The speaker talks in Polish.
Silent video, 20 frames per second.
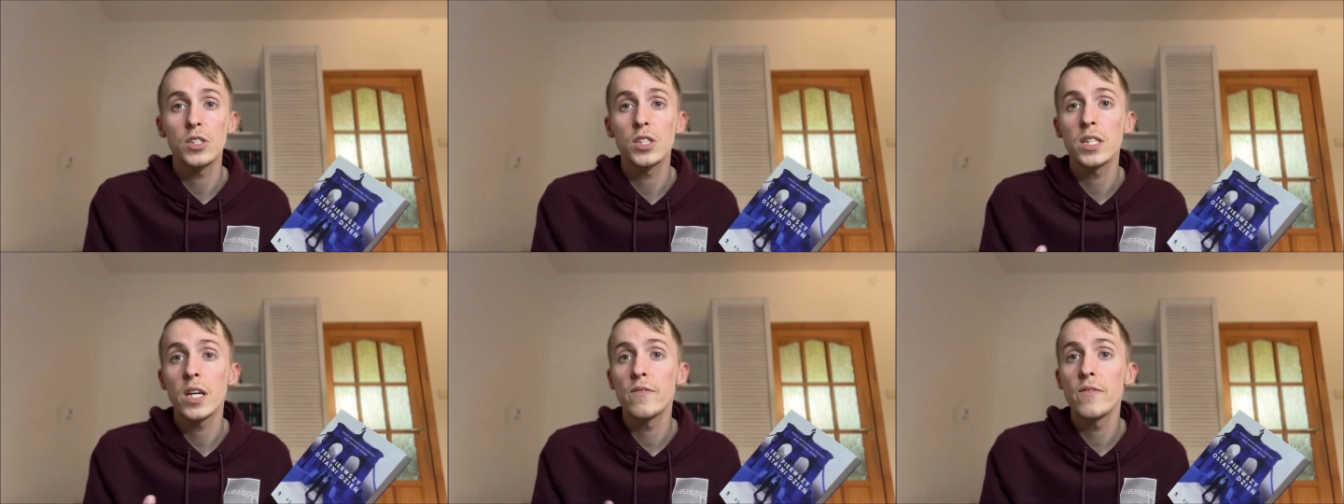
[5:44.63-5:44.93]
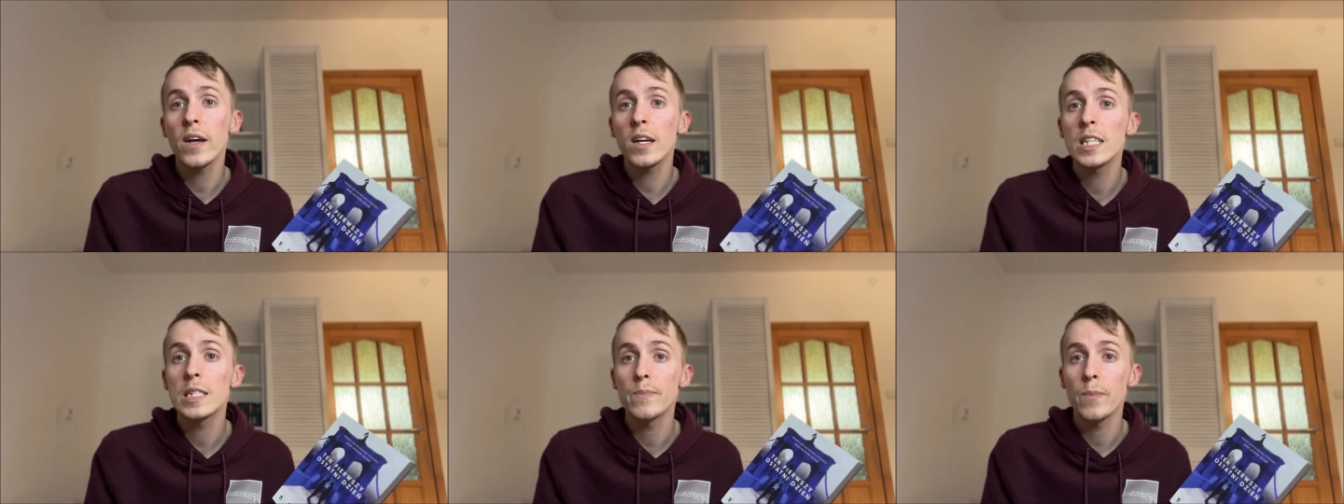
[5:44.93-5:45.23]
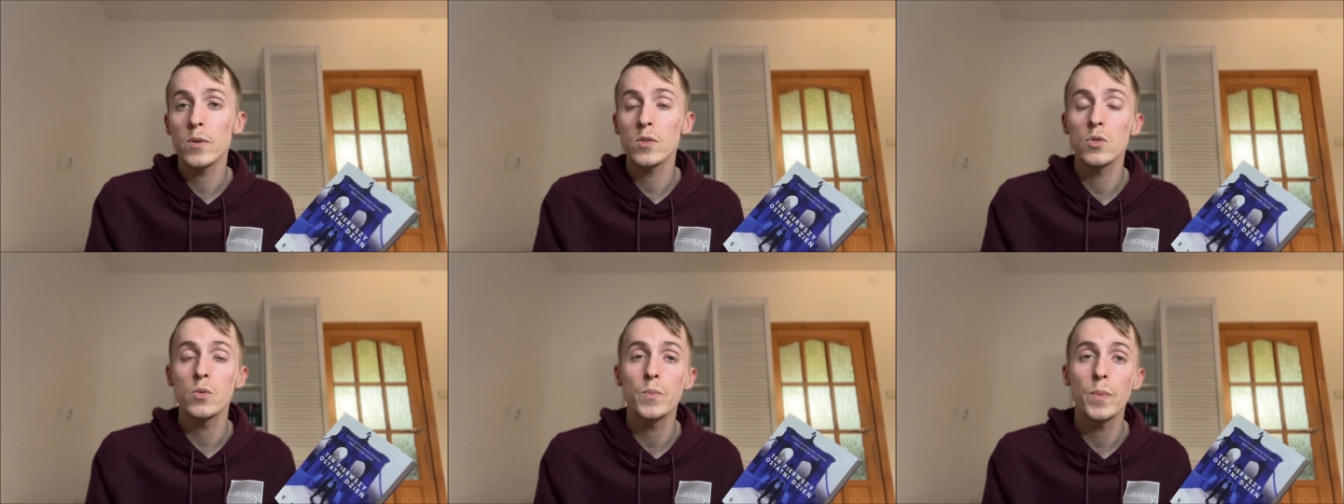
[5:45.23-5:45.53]
że w jakiś
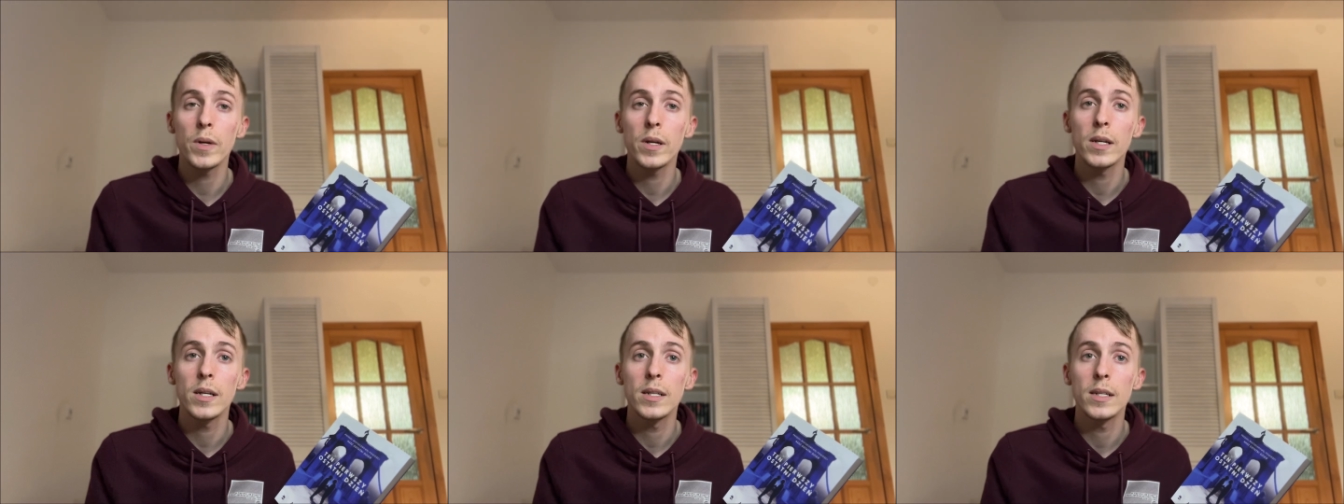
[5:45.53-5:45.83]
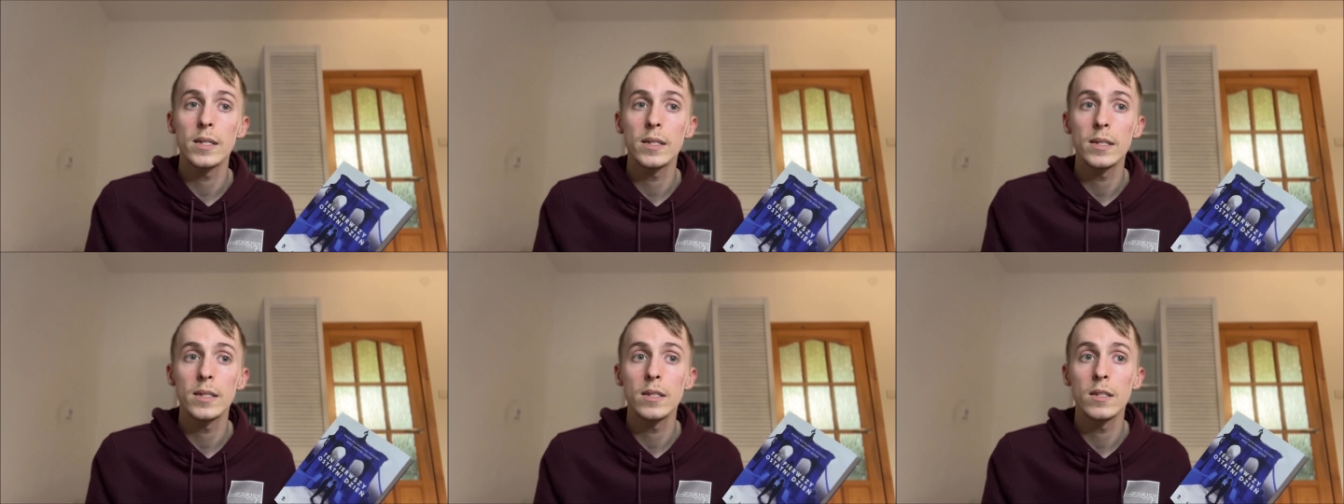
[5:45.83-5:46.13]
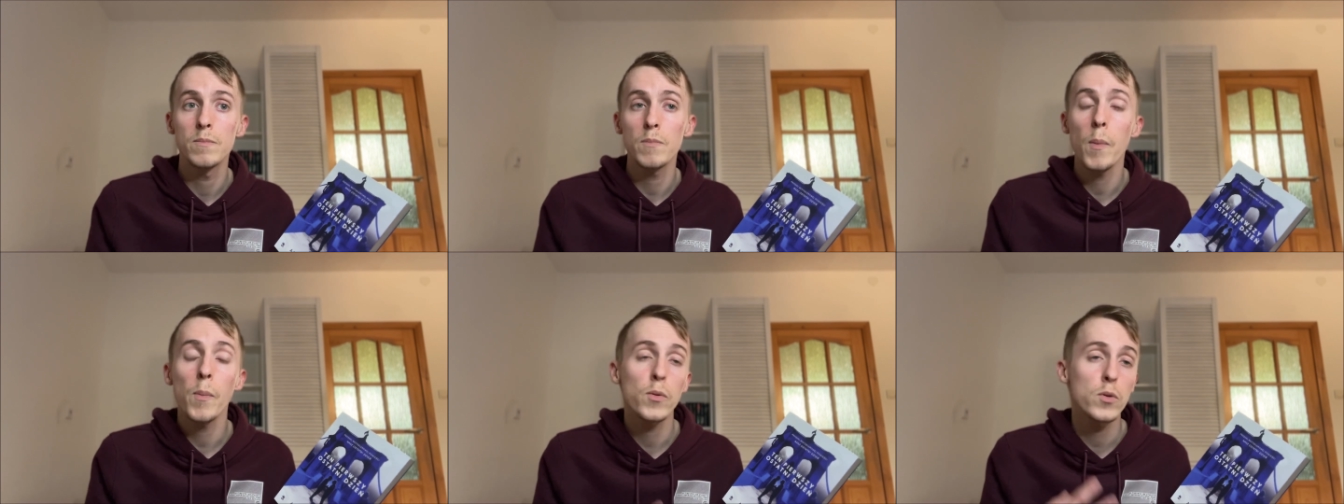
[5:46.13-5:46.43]
sposób
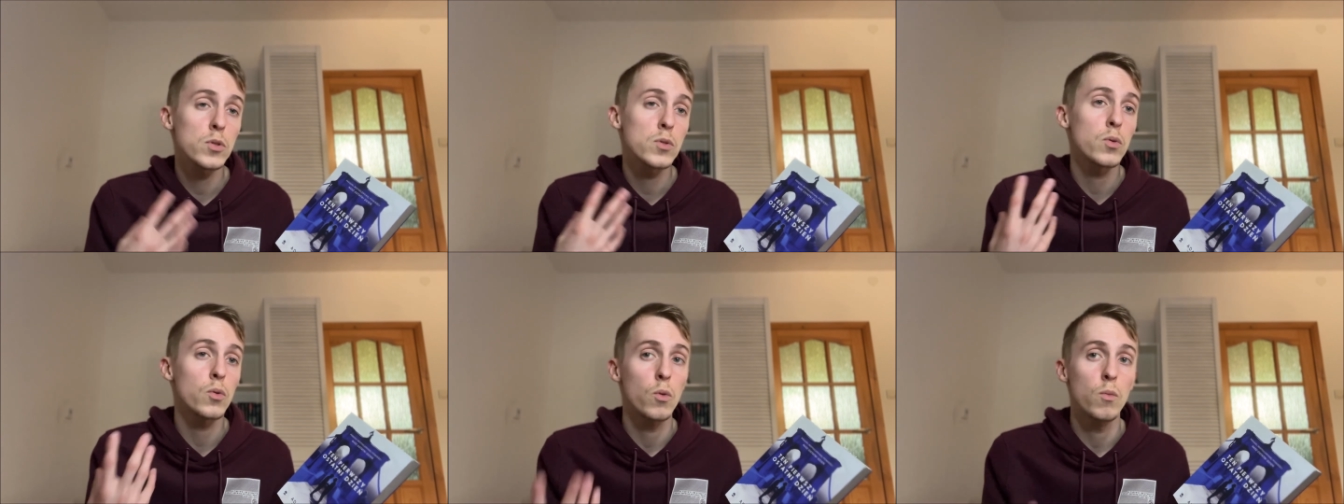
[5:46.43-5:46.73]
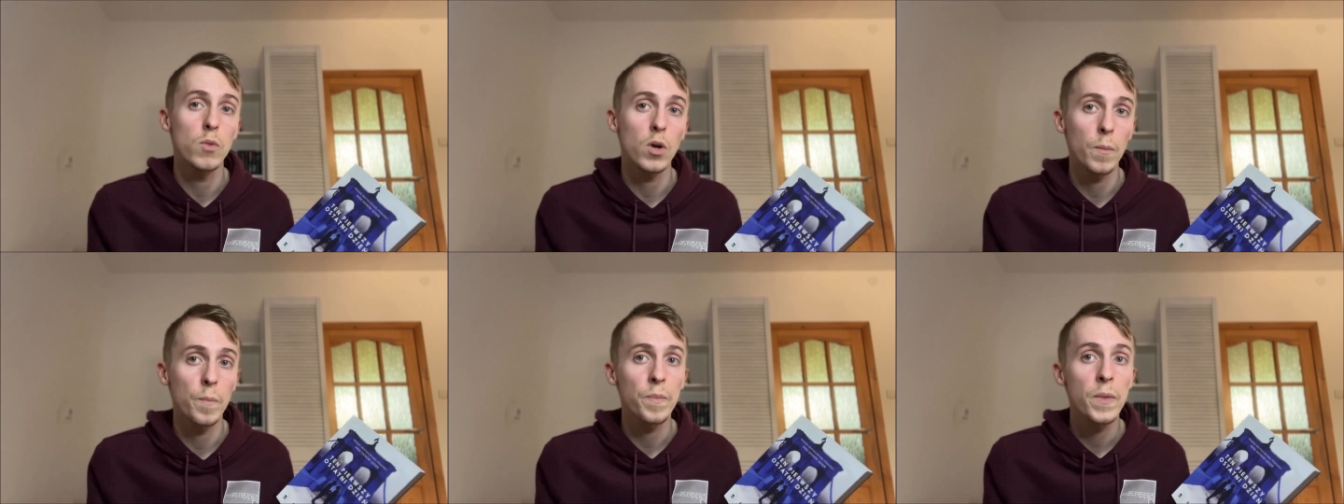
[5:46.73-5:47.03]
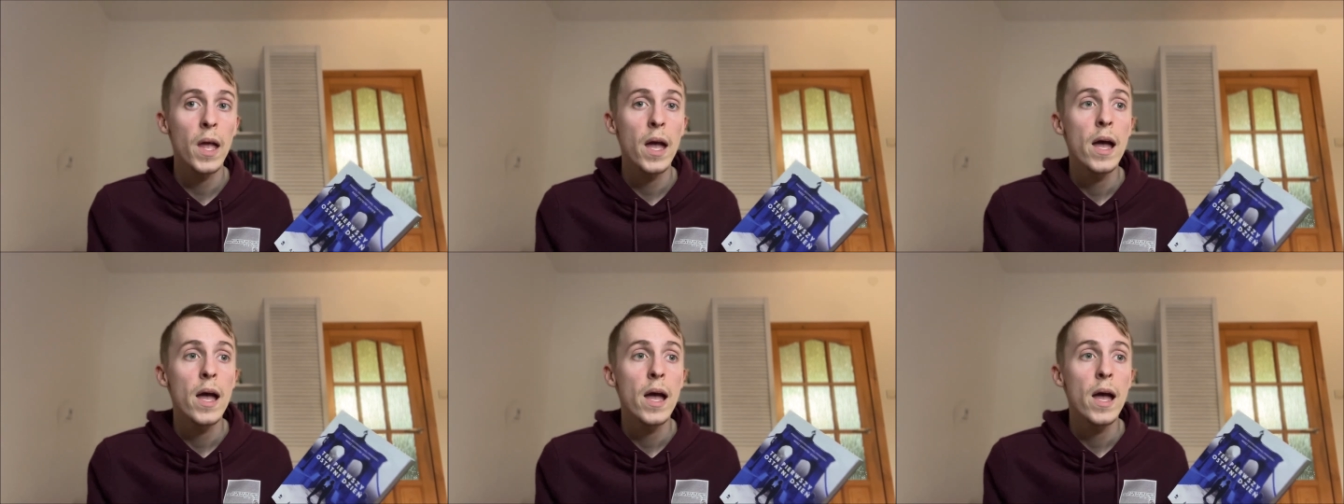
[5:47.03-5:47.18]
e, po prostu umrą.